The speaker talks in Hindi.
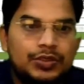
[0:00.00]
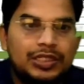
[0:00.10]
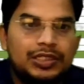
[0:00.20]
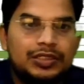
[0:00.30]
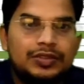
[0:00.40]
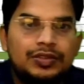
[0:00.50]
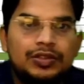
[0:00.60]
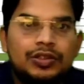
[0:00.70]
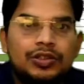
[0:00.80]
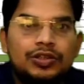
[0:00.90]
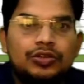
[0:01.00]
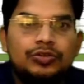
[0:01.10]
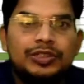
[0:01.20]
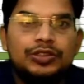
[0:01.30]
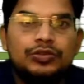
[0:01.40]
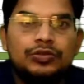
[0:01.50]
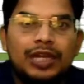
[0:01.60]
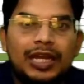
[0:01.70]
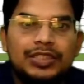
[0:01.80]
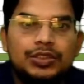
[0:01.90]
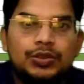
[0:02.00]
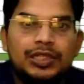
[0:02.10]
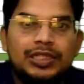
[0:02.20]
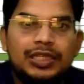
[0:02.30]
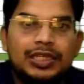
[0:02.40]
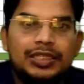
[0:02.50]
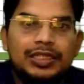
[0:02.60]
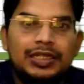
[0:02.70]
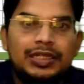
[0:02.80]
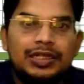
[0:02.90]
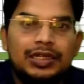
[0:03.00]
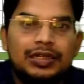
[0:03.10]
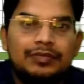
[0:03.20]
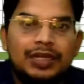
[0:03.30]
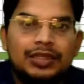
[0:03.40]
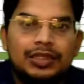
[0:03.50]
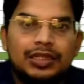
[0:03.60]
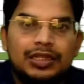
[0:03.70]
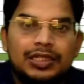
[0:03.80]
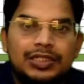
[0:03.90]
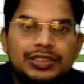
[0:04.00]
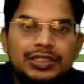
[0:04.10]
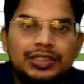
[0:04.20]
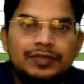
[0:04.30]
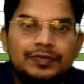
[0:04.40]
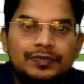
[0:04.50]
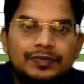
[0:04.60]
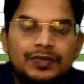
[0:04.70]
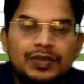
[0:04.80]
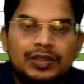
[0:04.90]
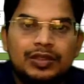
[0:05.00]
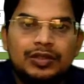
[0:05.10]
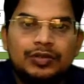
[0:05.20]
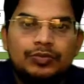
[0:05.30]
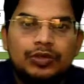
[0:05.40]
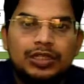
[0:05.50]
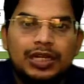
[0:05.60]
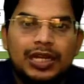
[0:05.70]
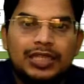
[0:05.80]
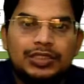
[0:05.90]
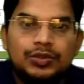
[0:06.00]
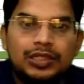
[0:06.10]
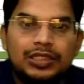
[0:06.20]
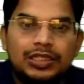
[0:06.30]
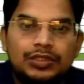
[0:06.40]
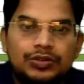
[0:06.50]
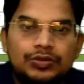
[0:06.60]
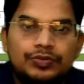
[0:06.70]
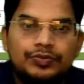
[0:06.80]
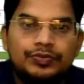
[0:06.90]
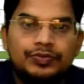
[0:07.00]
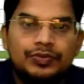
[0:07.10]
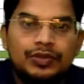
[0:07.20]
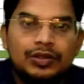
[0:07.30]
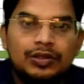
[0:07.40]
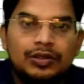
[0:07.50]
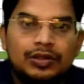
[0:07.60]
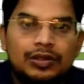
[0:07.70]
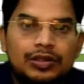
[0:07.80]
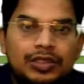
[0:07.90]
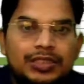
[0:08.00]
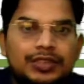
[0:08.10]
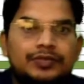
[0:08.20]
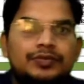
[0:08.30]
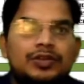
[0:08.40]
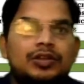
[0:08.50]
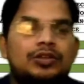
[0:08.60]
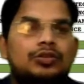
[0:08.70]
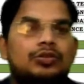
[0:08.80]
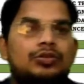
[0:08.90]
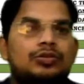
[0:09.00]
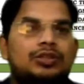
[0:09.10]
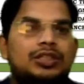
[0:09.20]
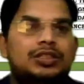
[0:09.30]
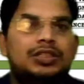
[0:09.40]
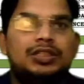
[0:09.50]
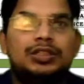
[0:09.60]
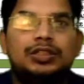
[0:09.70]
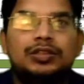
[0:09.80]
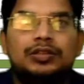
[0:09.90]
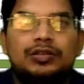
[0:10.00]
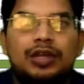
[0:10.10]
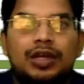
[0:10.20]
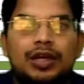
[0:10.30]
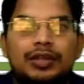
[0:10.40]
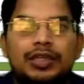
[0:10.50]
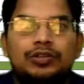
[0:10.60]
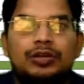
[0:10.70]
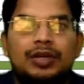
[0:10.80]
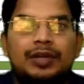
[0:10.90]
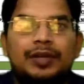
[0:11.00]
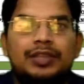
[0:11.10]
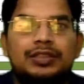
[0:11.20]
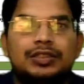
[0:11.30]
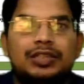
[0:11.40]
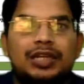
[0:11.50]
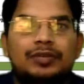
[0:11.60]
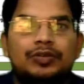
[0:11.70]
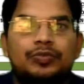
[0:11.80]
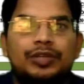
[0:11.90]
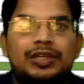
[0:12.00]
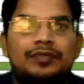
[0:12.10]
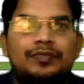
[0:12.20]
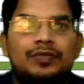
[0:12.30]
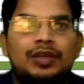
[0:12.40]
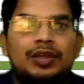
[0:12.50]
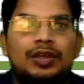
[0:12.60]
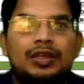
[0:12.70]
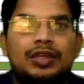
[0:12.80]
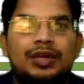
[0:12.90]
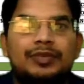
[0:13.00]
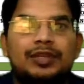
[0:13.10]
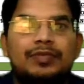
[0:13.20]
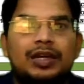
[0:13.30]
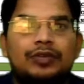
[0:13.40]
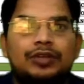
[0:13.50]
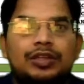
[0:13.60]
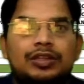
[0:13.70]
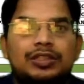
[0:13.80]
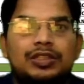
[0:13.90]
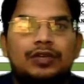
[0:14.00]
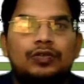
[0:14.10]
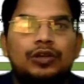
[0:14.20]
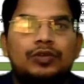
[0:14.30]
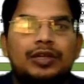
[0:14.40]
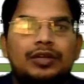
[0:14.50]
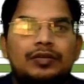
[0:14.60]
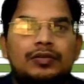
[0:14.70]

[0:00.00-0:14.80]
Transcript: ट्वेल्थ तो बच्चों क्लास ट्वेल्थ के लिए अगर हम बात करें लेट सी फॉर द क्लास ट्वेल्थ ऑल्सो यस तो दिस इज द ये जो हमारे पास इस साइड में ओपन है ये आप देख पा रहे होंगे दिस इज द ओल्ड वन